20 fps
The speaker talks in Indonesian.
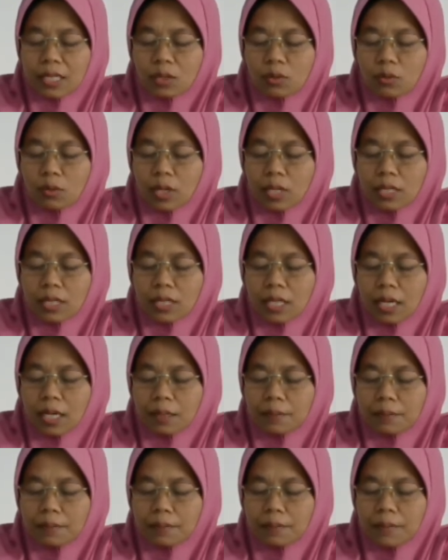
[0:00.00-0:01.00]
iku ing
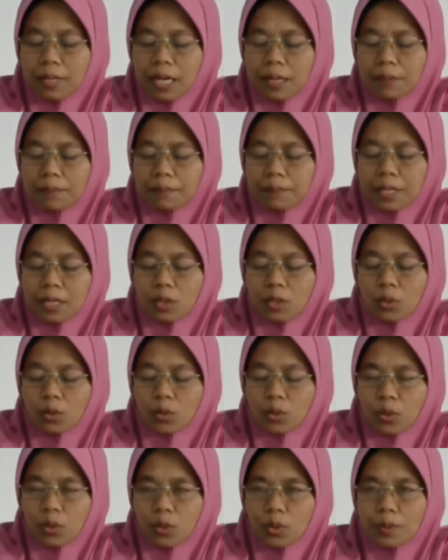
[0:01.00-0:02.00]
dalem lambe
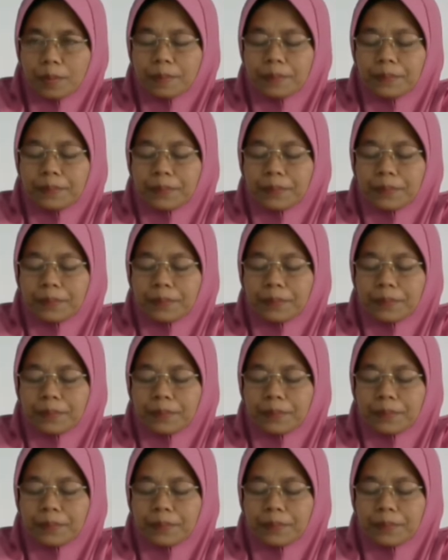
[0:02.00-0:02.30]
loro